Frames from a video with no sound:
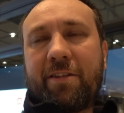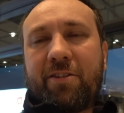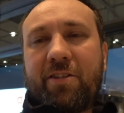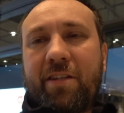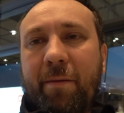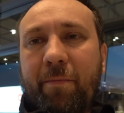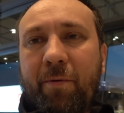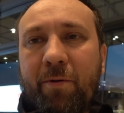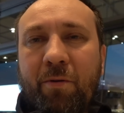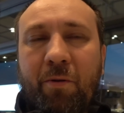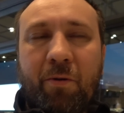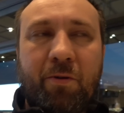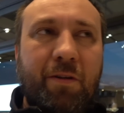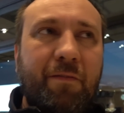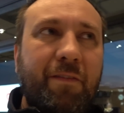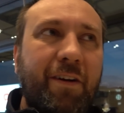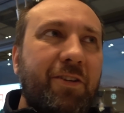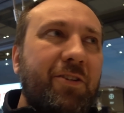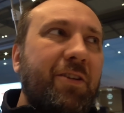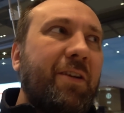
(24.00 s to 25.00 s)
zaczyna
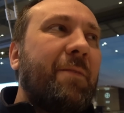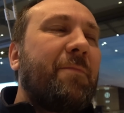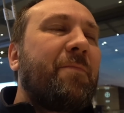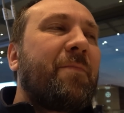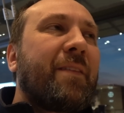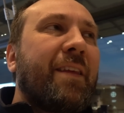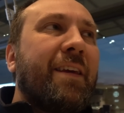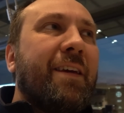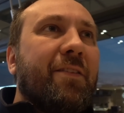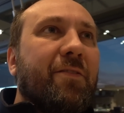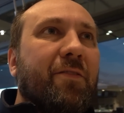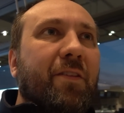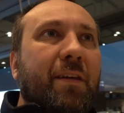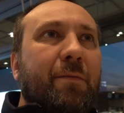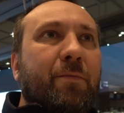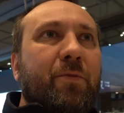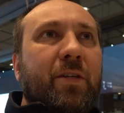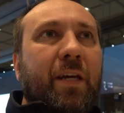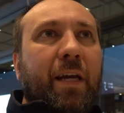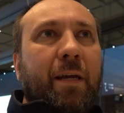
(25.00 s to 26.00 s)
podróżować. No i
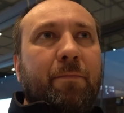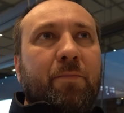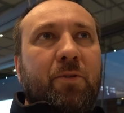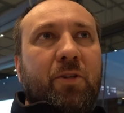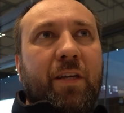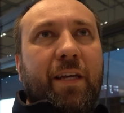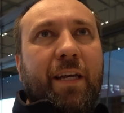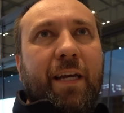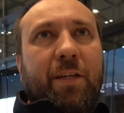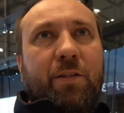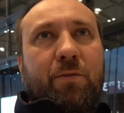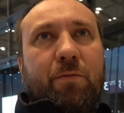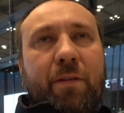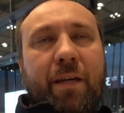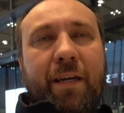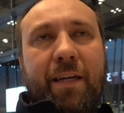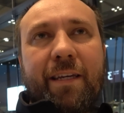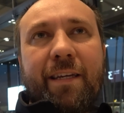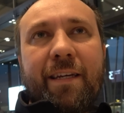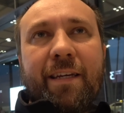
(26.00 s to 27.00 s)
musiałem przyjechać
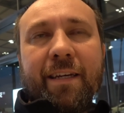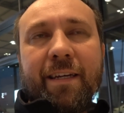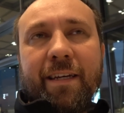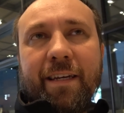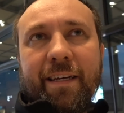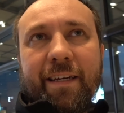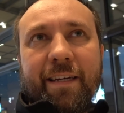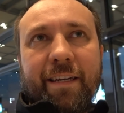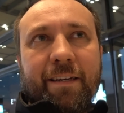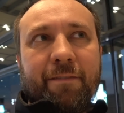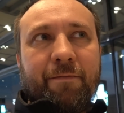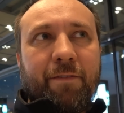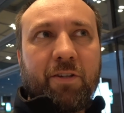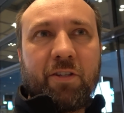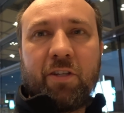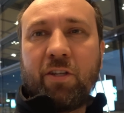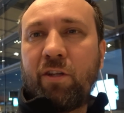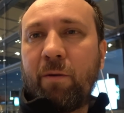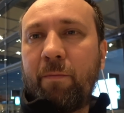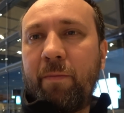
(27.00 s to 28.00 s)
tutaj e,
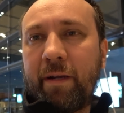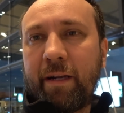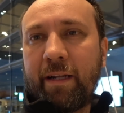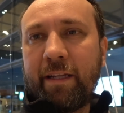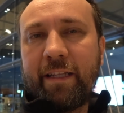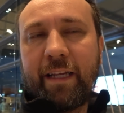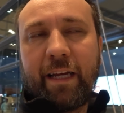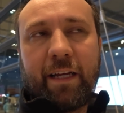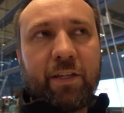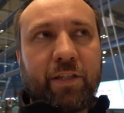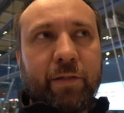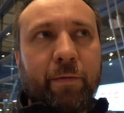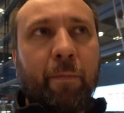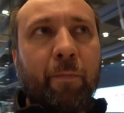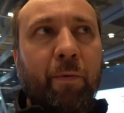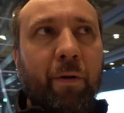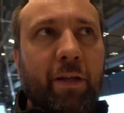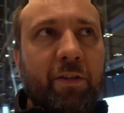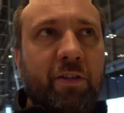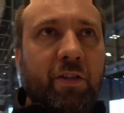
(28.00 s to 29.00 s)
właśnie do Berlina, żeby
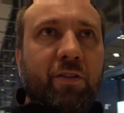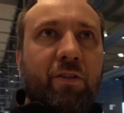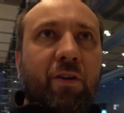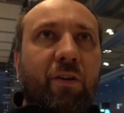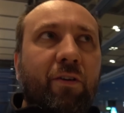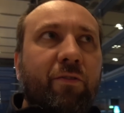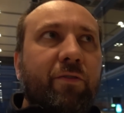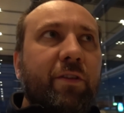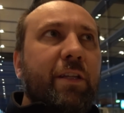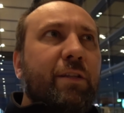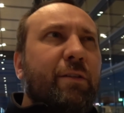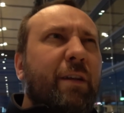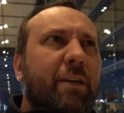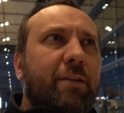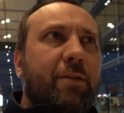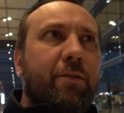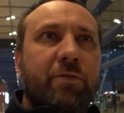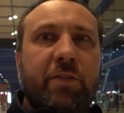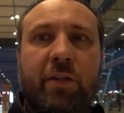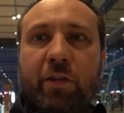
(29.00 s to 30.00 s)
polecić do Londynu, a
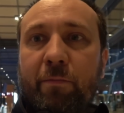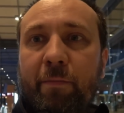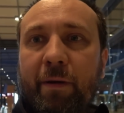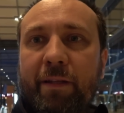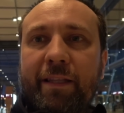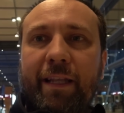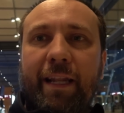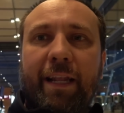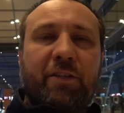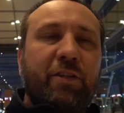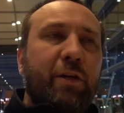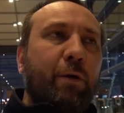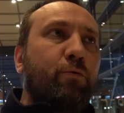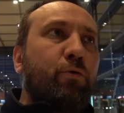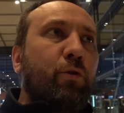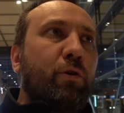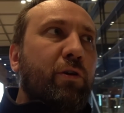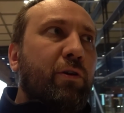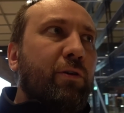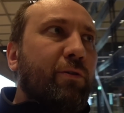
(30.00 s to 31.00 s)
z Londynu będę leciał
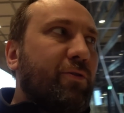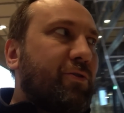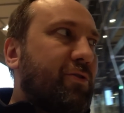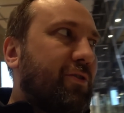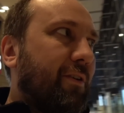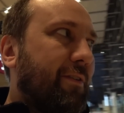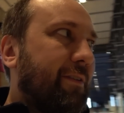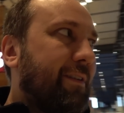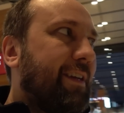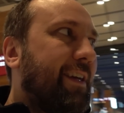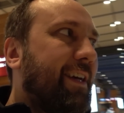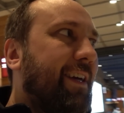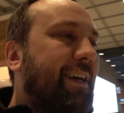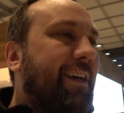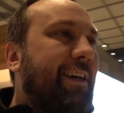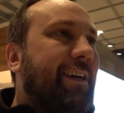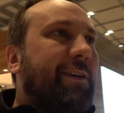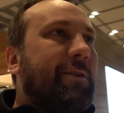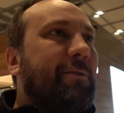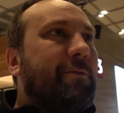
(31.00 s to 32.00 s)
do Houston.
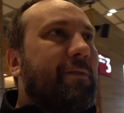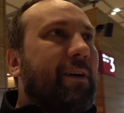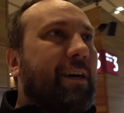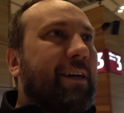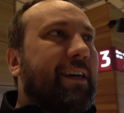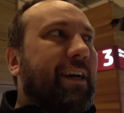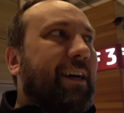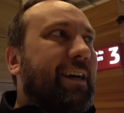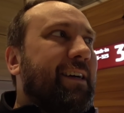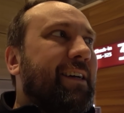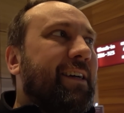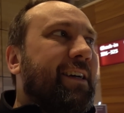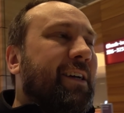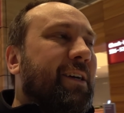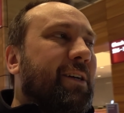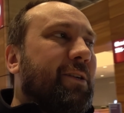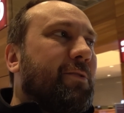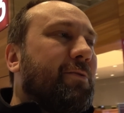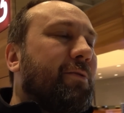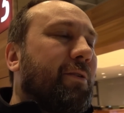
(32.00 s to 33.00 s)
I uwaga,
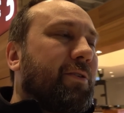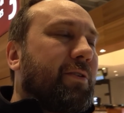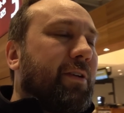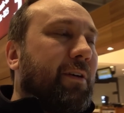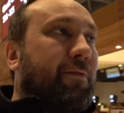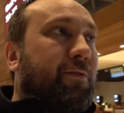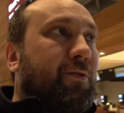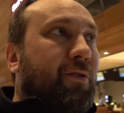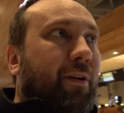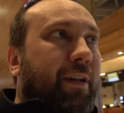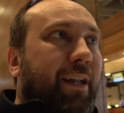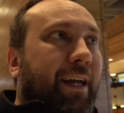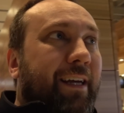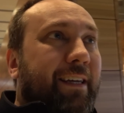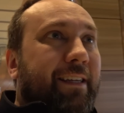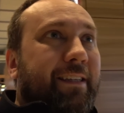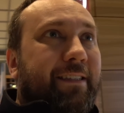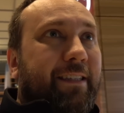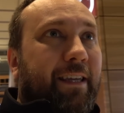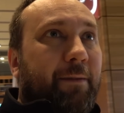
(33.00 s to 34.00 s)
kurczę,
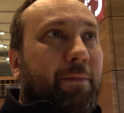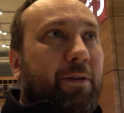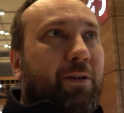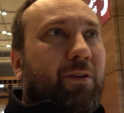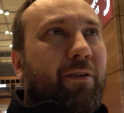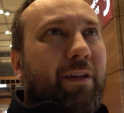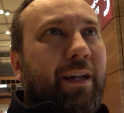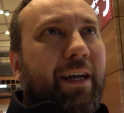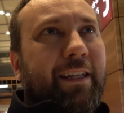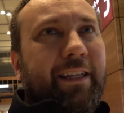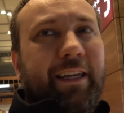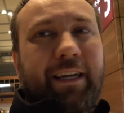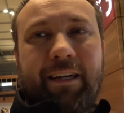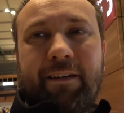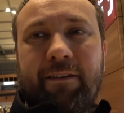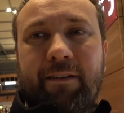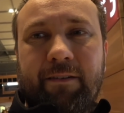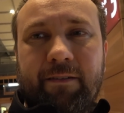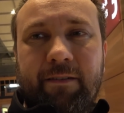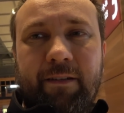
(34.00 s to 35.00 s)
wczoraj z samego
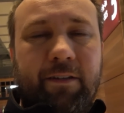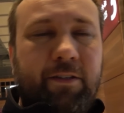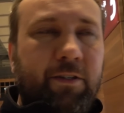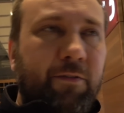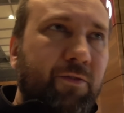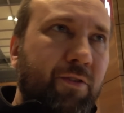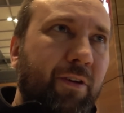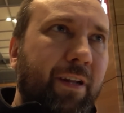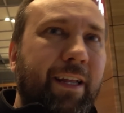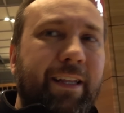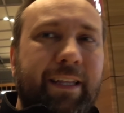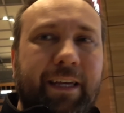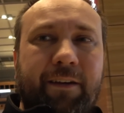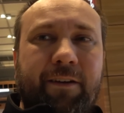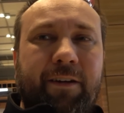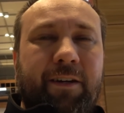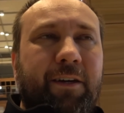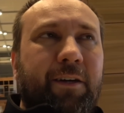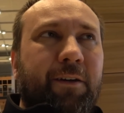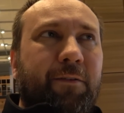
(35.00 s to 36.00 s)
rana, e, czy wczoraj tak,
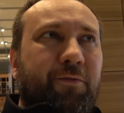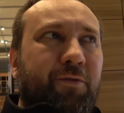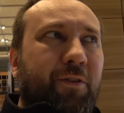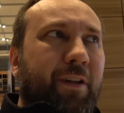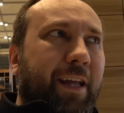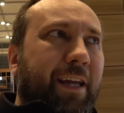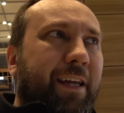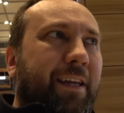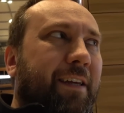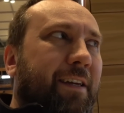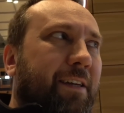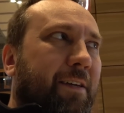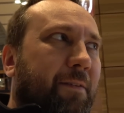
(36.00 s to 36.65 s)
wczoraj